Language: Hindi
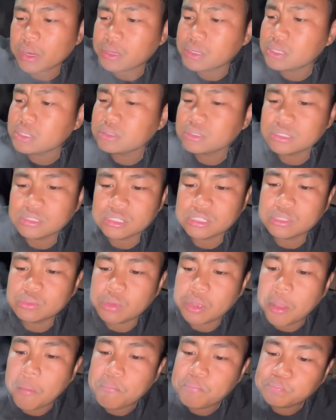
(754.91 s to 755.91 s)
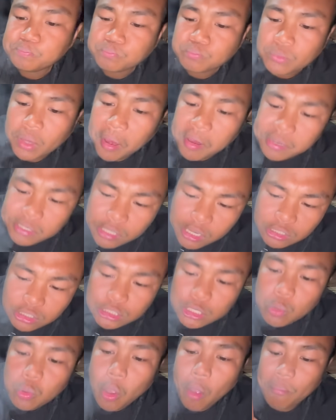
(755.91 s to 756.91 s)
ये इतना अच्छा नहीं हुआ ये
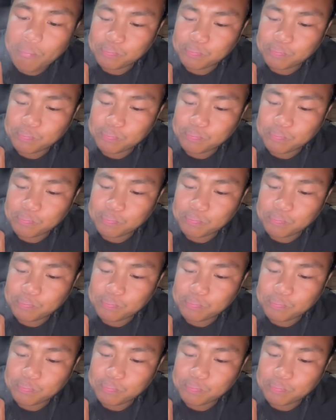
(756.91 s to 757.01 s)
अच्छा हुआ